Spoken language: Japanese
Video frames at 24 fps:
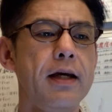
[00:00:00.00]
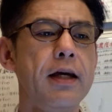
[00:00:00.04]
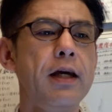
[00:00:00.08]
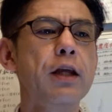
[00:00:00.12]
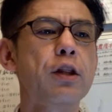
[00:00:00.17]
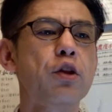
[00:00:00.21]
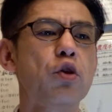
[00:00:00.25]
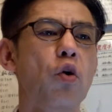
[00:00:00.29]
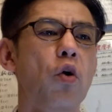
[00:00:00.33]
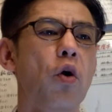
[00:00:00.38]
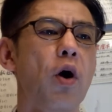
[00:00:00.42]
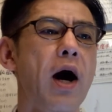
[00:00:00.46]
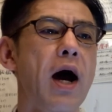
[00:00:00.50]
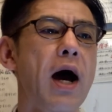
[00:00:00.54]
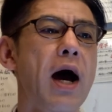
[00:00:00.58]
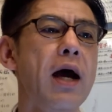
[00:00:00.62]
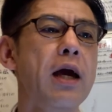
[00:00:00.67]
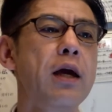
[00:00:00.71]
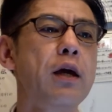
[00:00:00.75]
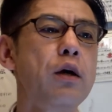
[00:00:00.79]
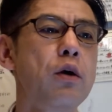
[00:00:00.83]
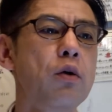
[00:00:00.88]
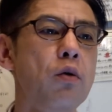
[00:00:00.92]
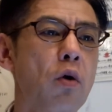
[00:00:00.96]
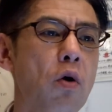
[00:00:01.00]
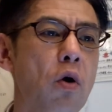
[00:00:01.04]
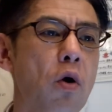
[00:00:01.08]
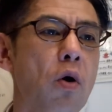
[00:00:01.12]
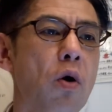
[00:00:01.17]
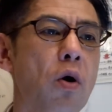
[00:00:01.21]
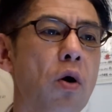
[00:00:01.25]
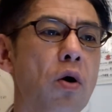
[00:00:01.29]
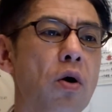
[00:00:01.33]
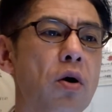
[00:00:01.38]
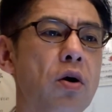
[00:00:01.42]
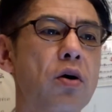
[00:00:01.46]
と肺を
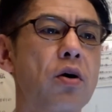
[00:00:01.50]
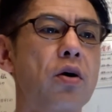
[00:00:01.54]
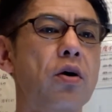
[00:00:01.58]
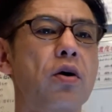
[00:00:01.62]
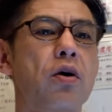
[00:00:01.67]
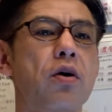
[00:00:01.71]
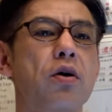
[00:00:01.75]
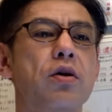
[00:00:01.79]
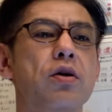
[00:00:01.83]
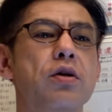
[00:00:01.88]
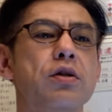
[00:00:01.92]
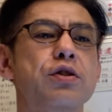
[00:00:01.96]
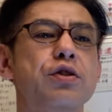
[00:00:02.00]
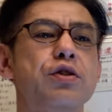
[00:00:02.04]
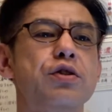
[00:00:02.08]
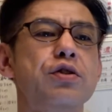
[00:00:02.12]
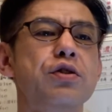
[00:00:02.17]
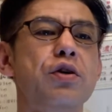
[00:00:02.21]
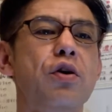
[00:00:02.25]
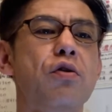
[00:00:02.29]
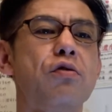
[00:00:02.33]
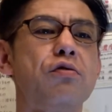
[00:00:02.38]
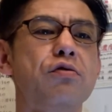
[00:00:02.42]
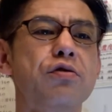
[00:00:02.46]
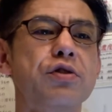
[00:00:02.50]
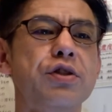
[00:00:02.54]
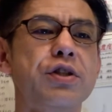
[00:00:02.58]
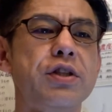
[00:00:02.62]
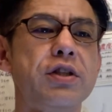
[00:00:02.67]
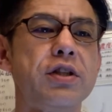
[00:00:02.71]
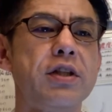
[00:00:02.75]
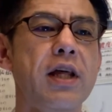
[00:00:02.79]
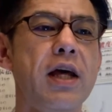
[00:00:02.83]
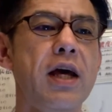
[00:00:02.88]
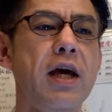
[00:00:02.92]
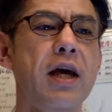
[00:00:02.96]
強くし
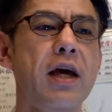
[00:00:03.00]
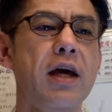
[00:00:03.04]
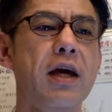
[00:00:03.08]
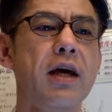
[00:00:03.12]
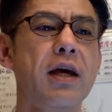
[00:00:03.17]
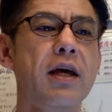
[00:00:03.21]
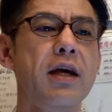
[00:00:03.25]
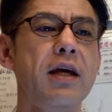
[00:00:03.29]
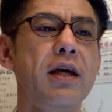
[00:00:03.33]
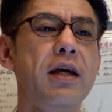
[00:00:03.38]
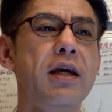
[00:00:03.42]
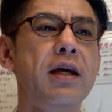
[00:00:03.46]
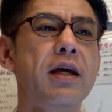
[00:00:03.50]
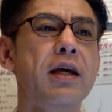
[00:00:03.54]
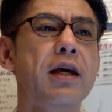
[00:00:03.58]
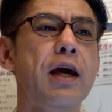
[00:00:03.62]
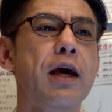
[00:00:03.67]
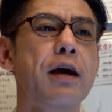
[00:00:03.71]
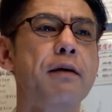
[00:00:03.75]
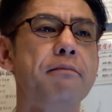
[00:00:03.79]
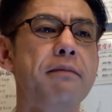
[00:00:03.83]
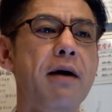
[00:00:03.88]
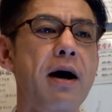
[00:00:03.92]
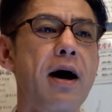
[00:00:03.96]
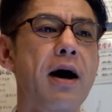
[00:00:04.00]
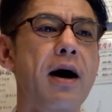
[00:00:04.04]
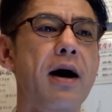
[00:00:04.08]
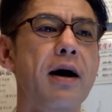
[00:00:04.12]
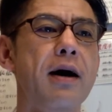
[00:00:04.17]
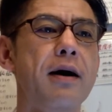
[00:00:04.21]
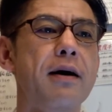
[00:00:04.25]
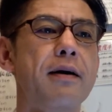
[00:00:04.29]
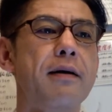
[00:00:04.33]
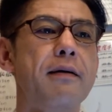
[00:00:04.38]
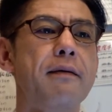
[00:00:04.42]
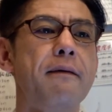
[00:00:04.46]
ていけば、
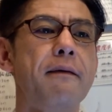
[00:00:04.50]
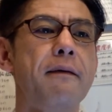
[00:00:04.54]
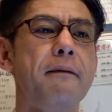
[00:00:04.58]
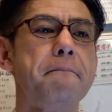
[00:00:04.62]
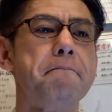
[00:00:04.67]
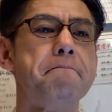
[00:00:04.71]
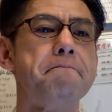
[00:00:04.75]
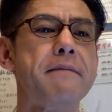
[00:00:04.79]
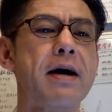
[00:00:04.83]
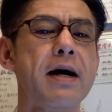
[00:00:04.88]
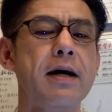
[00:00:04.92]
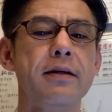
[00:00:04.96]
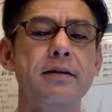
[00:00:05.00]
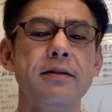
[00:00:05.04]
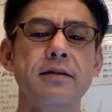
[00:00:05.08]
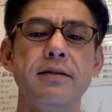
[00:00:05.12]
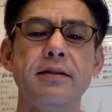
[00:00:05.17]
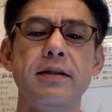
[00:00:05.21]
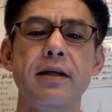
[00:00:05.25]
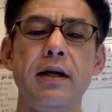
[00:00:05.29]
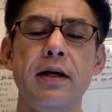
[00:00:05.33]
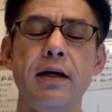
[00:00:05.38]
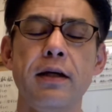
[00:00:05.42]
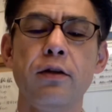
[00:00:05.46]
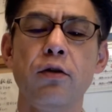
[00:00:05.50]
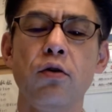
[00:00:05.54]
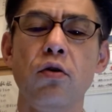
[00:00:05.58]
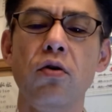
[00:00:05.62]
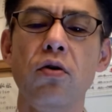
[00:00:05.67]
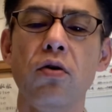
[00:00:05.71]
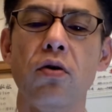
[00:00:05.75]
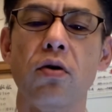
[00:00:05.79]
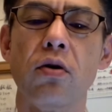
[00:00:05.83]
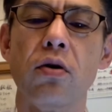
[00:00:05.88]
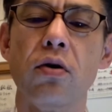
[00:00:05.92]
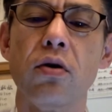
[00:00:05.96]
慢性
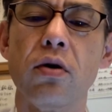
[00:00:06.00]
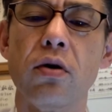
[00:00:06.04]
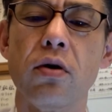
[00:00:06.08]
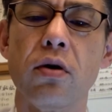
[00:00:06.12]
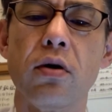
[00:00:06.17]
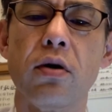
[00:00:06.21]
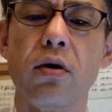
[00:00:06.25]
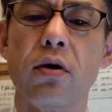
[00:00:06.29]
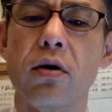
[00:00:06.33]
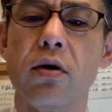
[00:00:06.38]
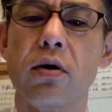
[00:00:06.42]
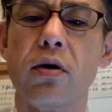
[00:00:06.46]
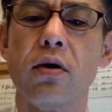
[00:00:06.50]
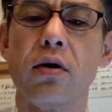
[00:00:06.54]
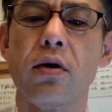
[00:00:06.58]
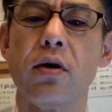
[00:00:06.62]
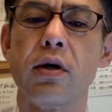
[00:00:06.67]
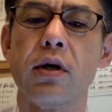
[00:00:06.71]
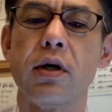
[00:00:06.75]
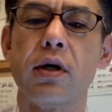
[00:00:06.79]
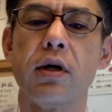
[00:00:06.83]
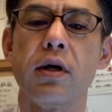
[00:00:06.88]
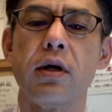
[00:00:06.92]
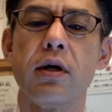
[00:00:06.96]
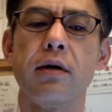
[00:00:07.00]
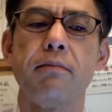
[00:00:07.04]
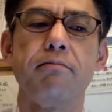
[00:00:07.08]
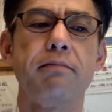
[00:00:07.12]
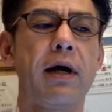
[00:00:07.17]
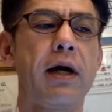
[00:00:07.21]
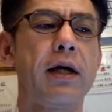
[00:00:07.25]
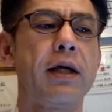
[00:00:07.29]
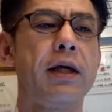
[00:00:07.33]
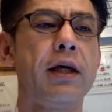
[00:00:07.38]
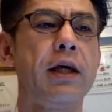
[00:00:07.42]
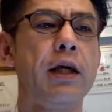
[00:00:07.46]
の、まあ、
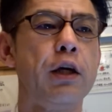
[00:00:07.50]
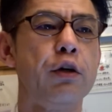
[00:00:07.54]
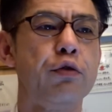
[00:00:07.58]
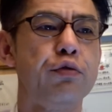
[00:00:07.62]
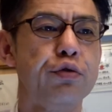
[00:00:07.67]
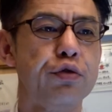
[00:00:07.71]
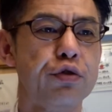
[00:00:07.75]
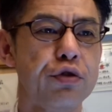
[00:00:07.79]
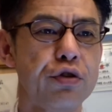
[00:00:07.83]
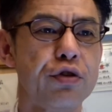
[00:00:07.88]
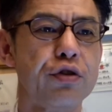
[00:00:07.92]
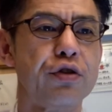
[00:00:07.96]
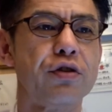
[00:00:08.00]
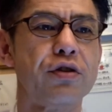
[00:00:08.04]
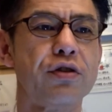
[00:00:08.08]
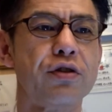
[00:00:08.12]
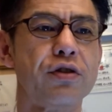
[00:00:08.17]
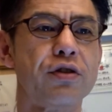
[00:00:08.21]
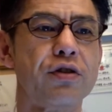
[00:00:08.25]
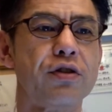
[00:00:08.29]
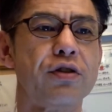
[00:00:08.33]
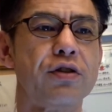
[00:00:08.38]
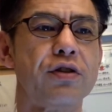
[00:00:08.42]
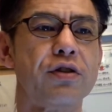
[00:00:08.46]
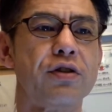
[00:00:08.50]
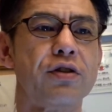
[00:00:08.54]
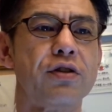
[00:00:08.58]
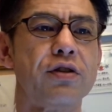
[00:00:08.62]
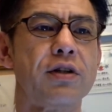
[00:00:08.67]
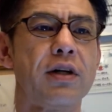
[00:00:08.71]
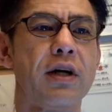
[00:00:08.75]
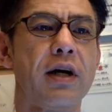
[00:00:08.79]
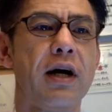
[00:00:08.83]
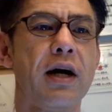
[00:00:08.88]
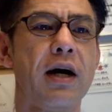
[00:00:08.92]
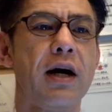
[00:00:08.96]
皮膚、
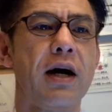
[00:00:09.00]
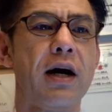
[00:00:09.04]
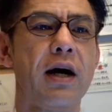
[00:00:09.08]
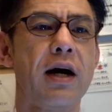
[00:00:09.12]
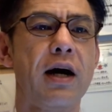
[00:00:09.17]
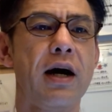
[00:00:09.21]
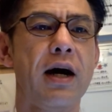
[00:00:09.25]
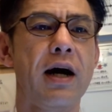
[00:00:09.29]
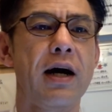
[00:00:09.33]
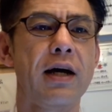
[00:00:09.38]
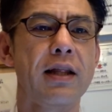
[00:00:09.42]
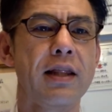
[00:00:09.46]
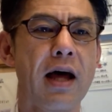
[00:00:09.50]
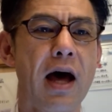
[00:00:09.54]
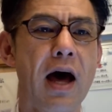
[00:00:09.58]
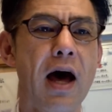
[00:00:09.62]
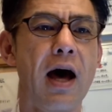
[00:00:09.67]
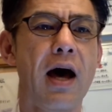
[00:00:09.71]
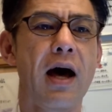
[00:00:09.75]
鼻、